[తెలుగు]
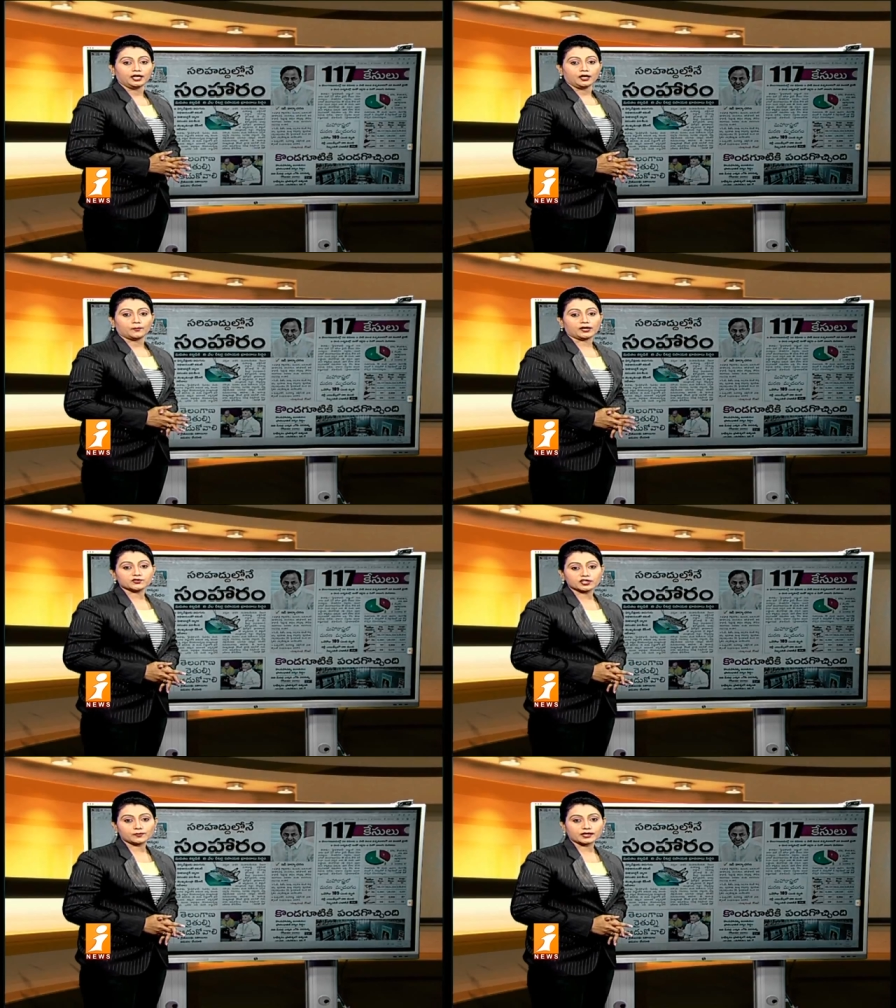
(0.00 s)

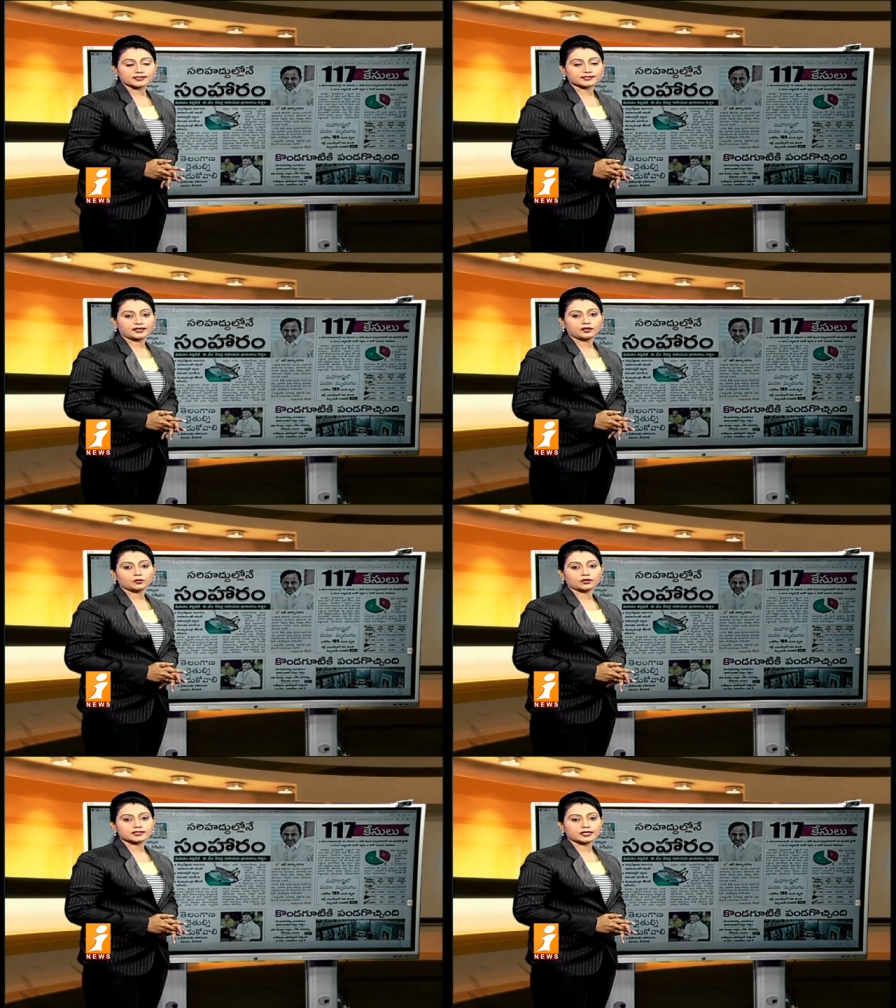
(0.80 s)
పంజాబ్ రాష్ట్రాల్లో
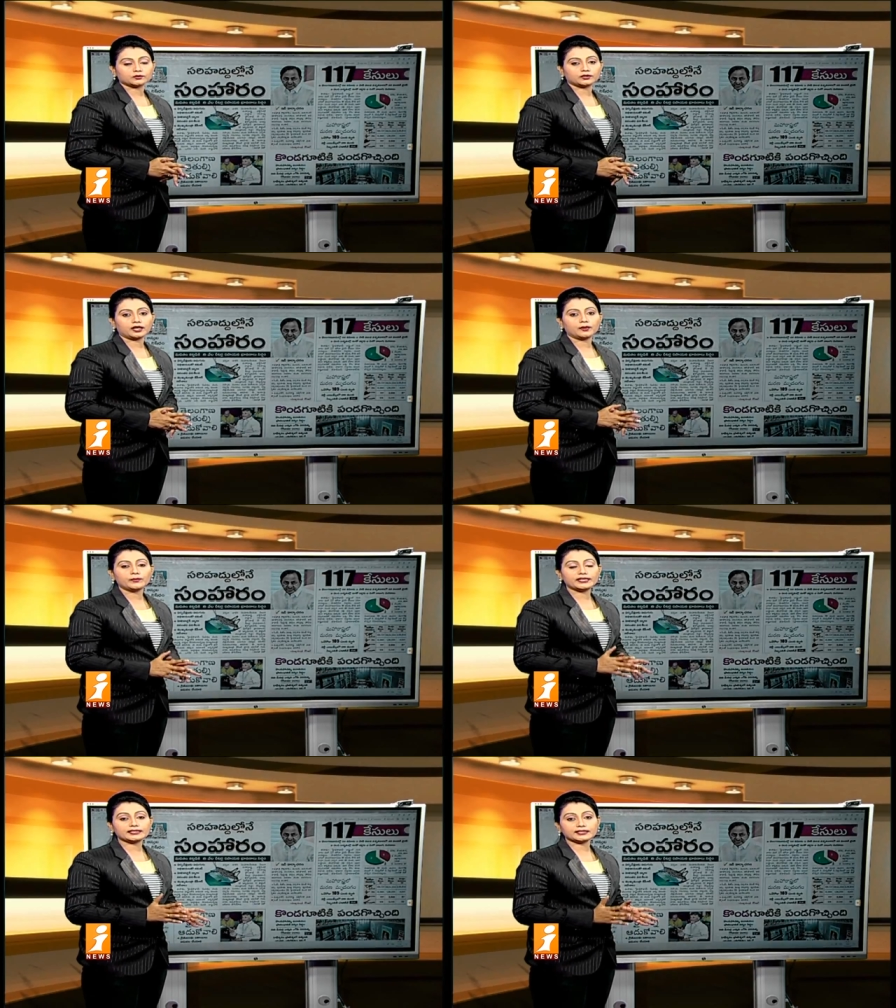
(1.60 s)
కొనసాగుతున్న
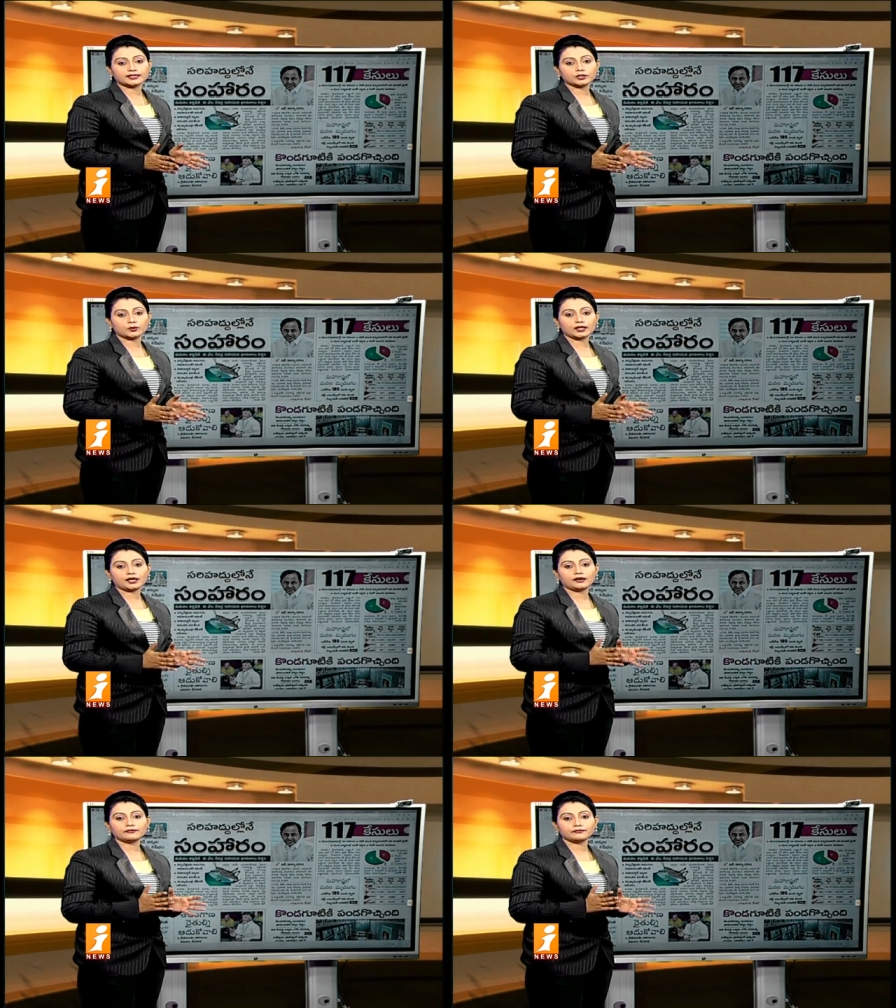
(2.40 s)
మిడతల దండు వల్ల
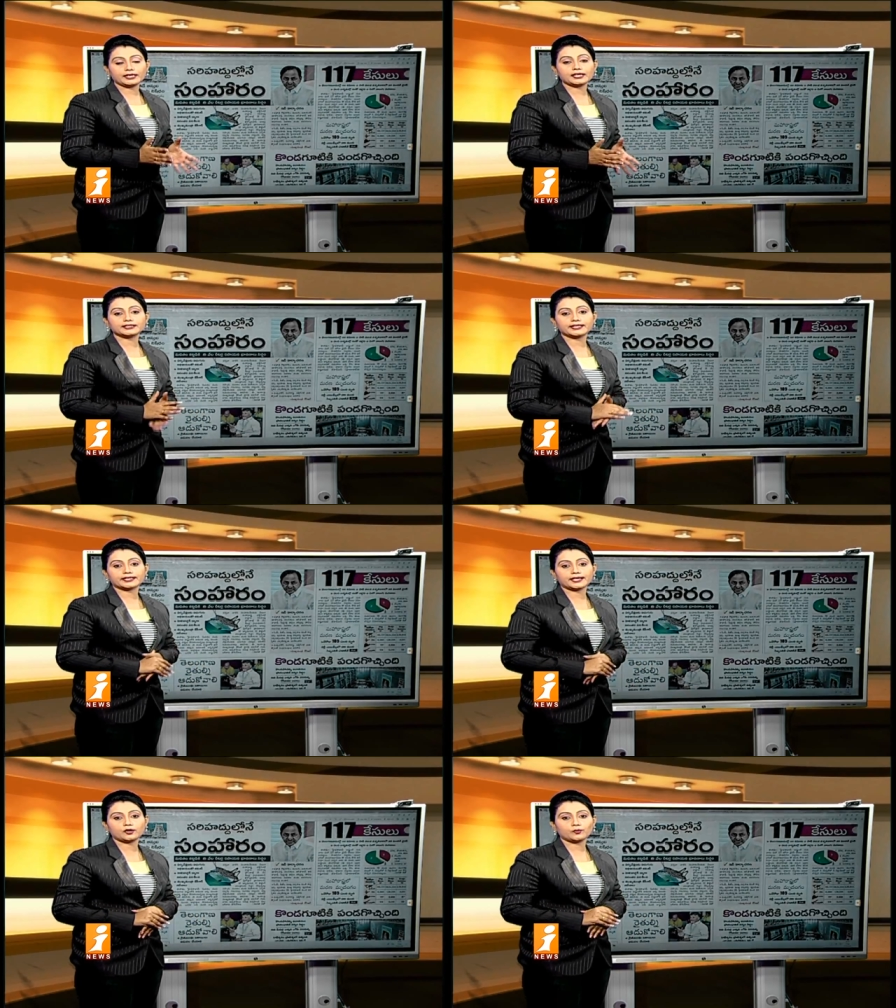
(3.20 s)
వేలాది
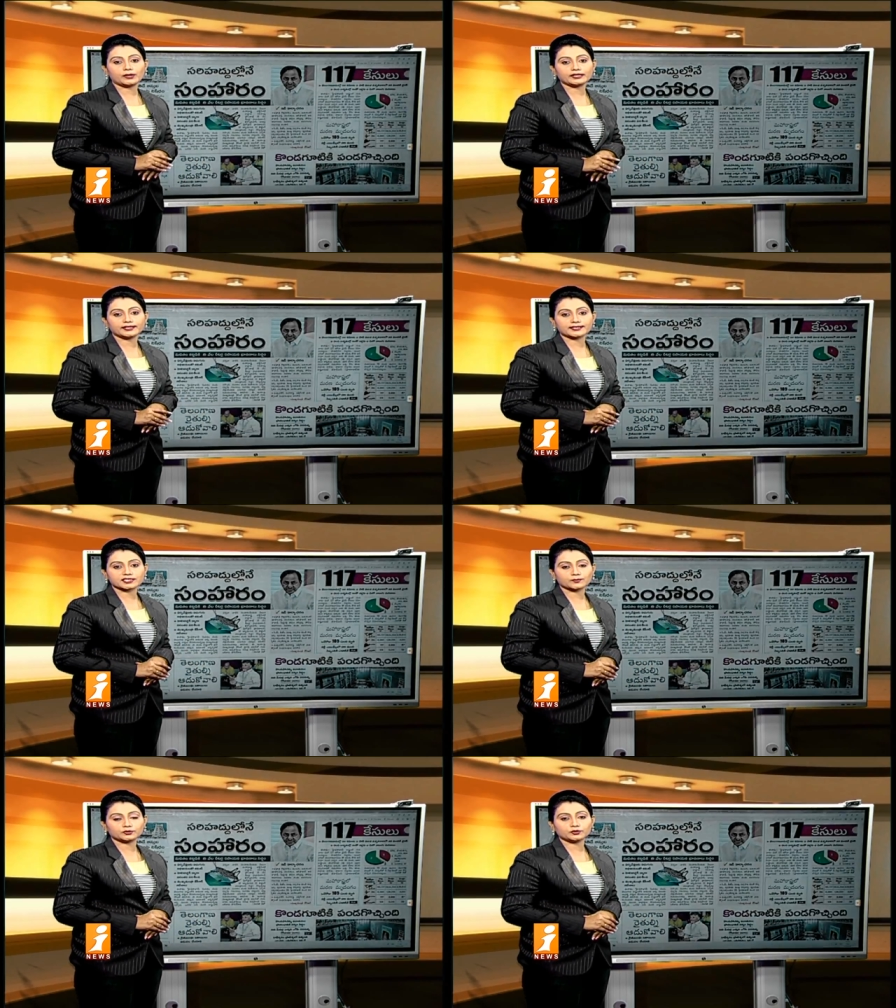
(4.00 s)
ఎకరాల్లో పంట
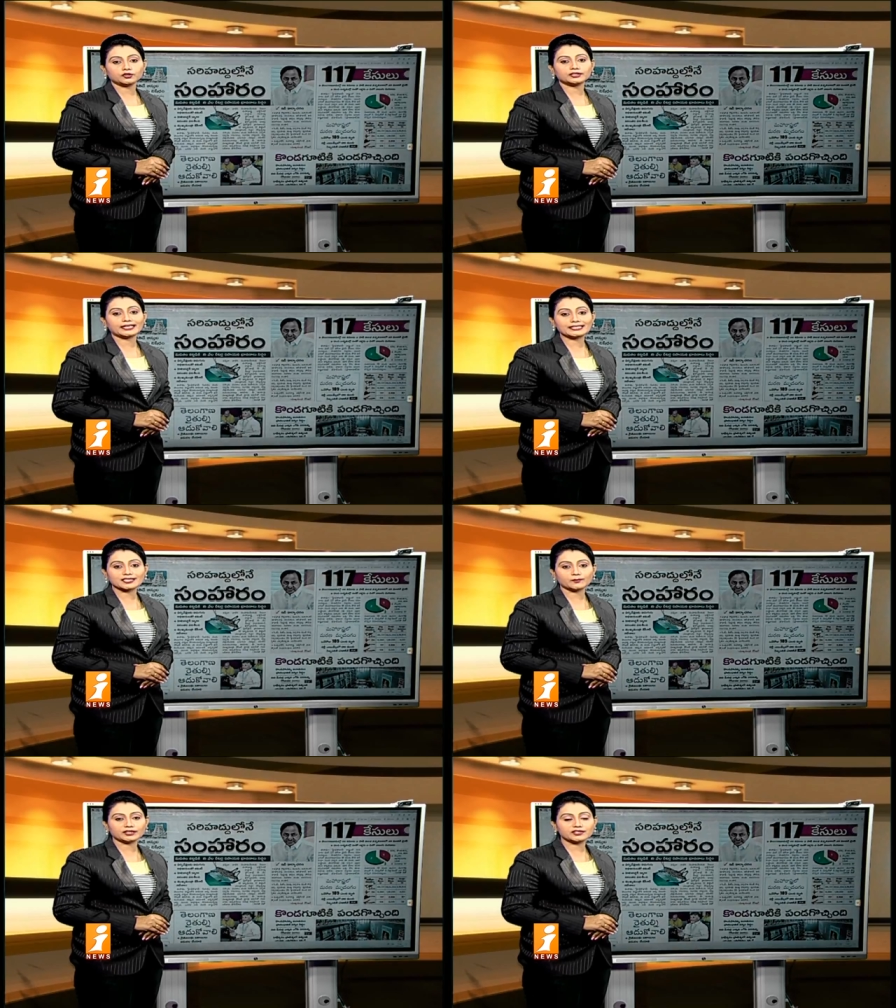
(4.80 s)
నష్టమవుతుందో దానికి
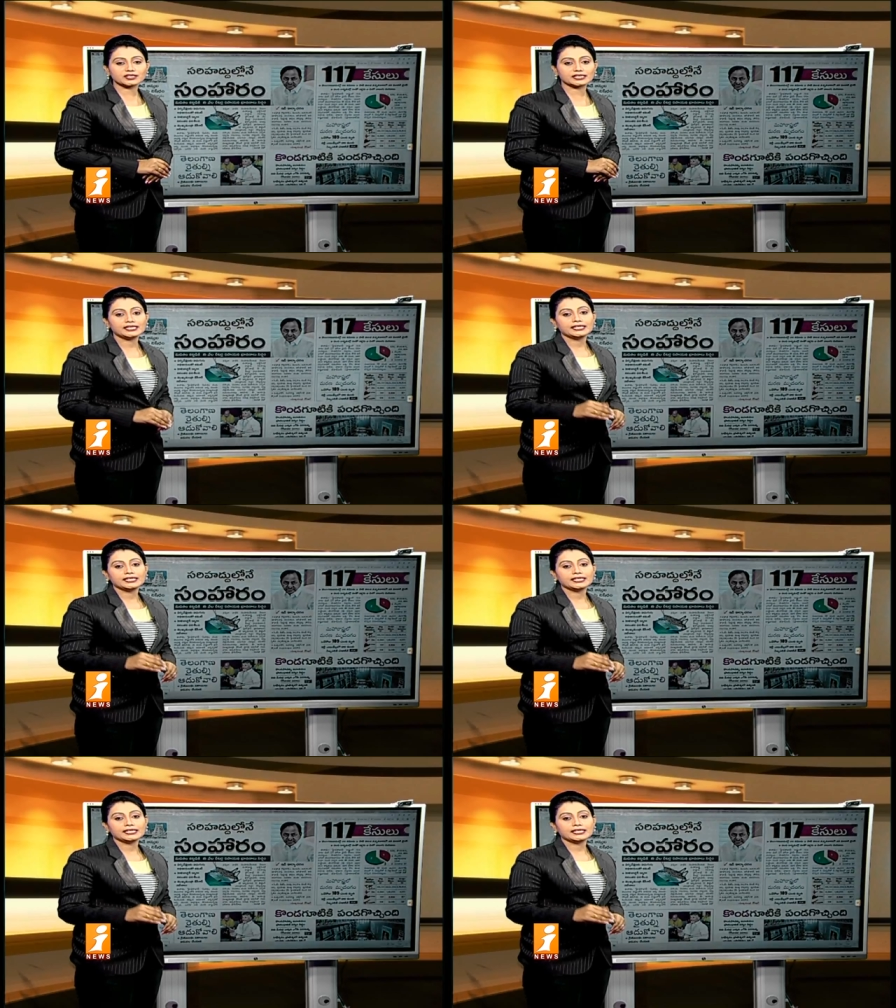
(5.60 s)
సంబంధించి